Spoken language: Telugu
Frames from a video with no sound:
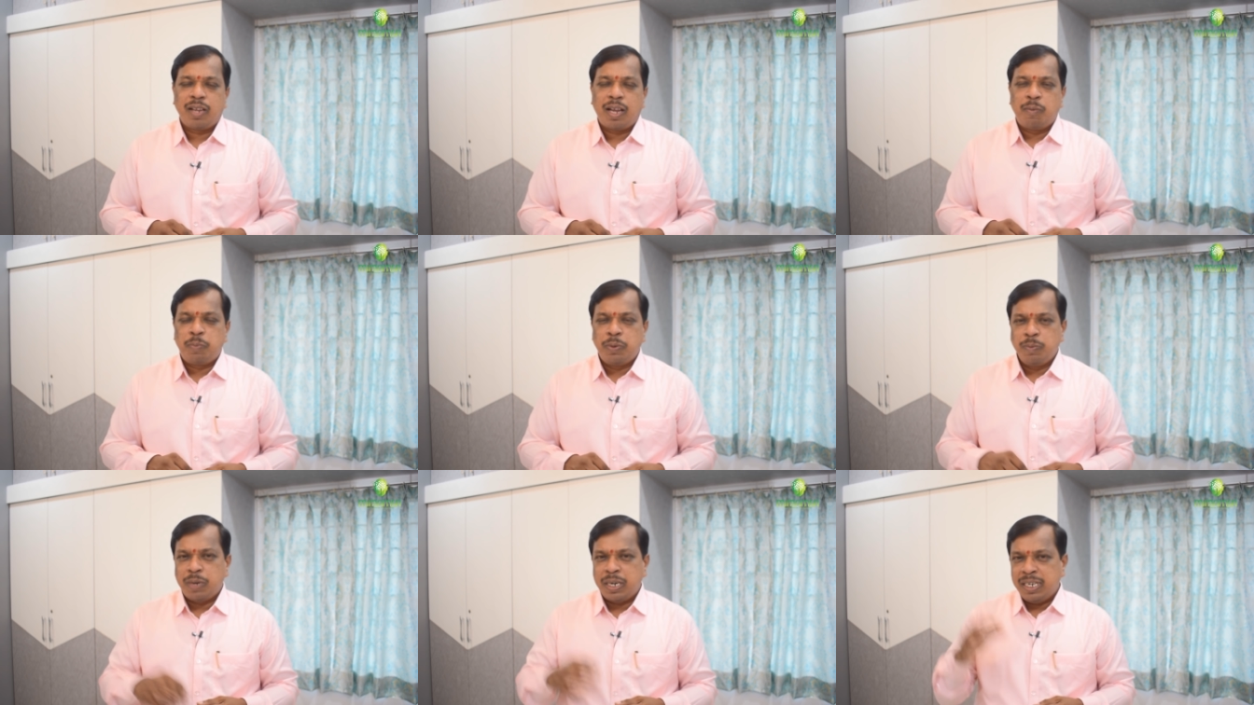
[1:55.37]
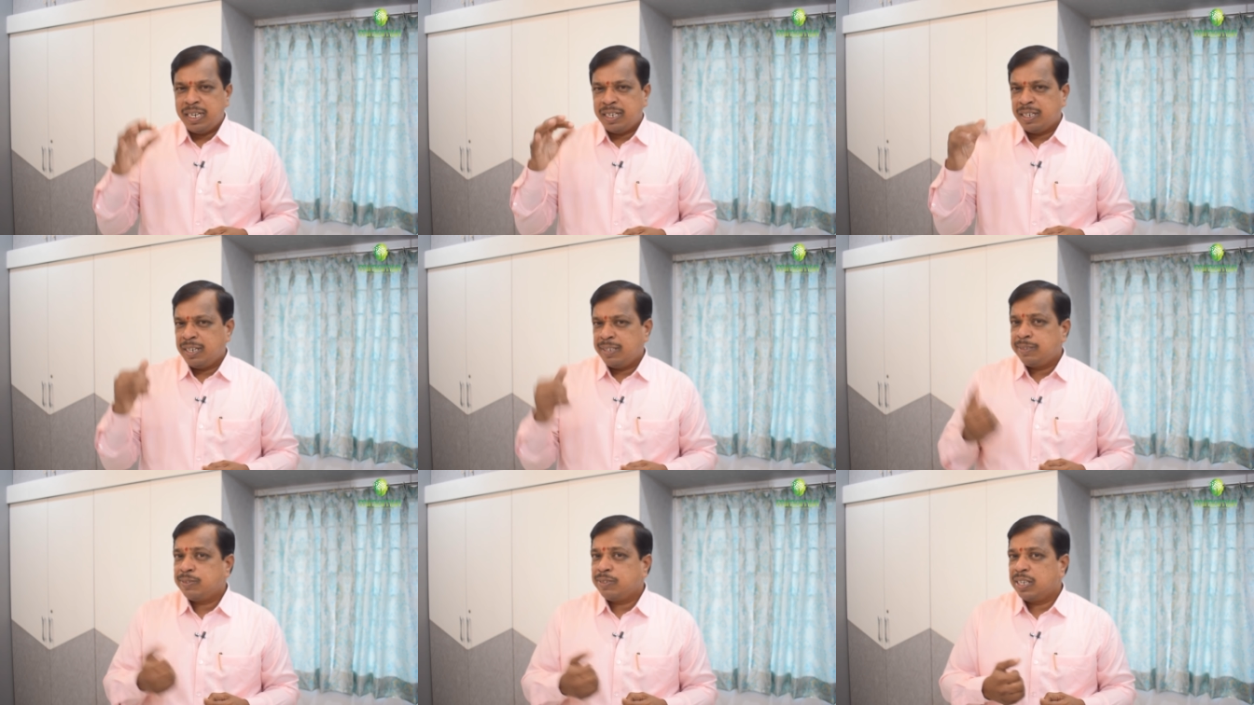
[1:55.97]
అప్పుడు మళ్ళీ లెక్కలు
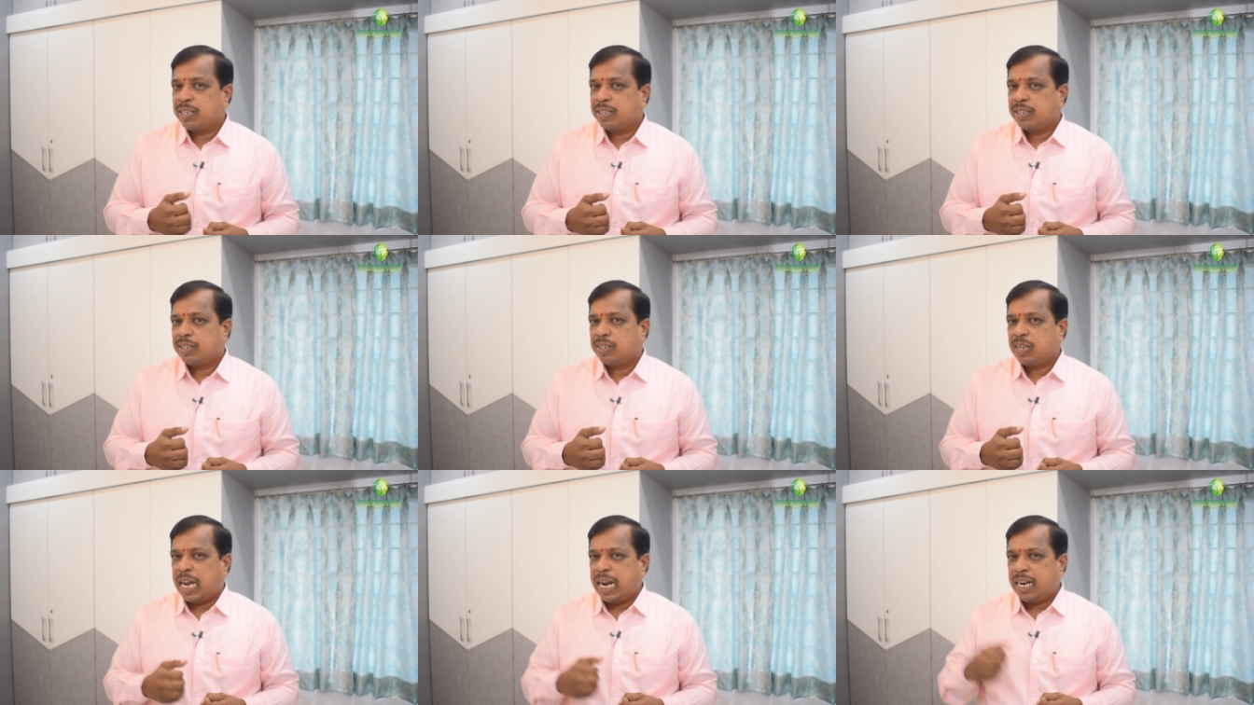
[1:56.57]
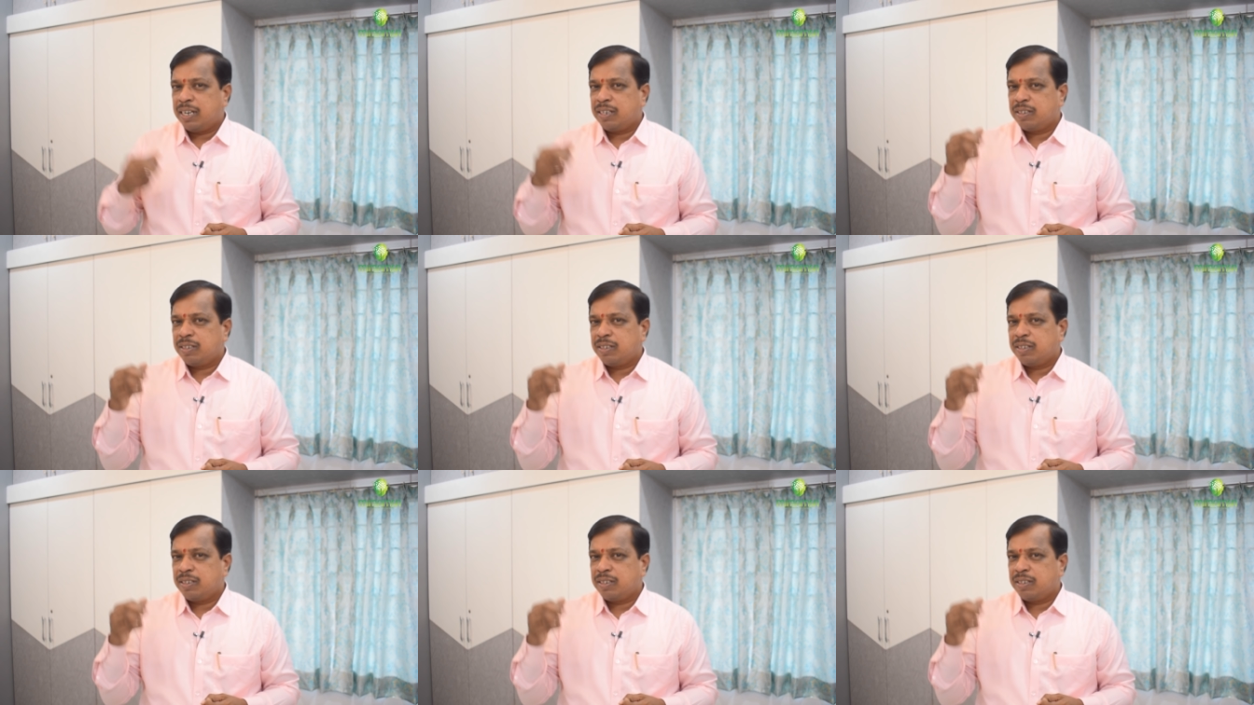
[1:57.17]
వేసుకున్నా ఆ